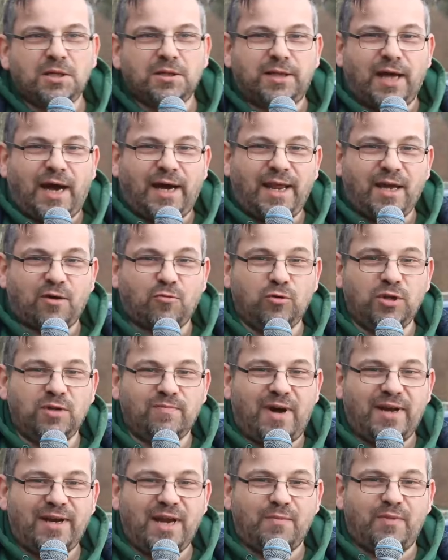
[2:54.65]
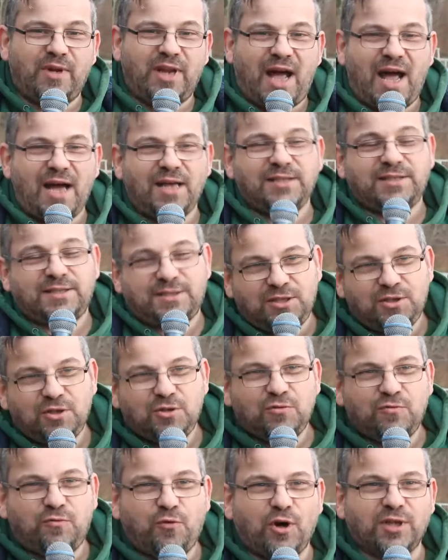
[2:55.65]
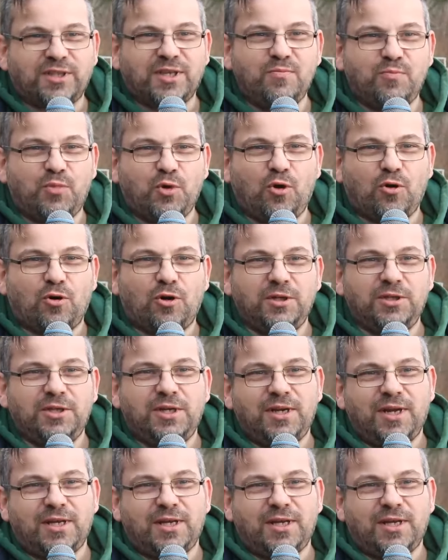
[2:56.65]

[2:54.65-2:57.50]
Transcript: Da hat der gute Mann ja ein bisschen Angst vor den Bürgern,